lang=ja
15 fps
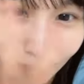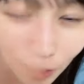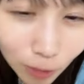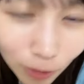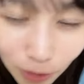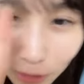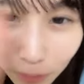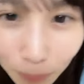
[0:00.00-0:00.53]

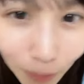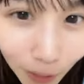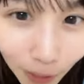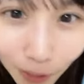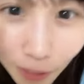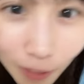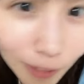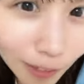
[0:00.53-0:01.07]
広島、
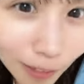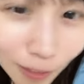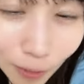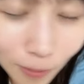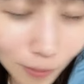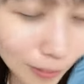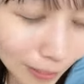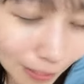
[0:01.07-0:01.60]

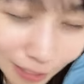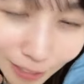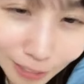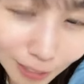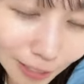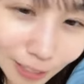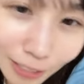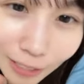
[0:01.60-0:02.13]

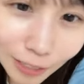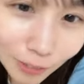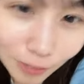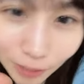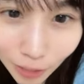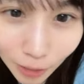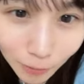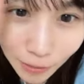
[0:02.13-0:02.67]
ぜひ
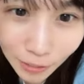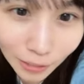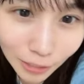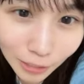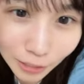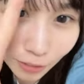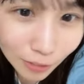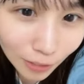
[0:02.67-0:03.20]
フラワー来
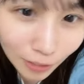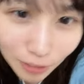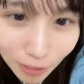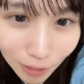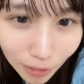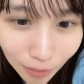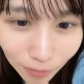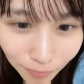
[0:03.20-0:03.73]
てくださ
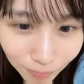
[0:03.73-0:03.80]
い。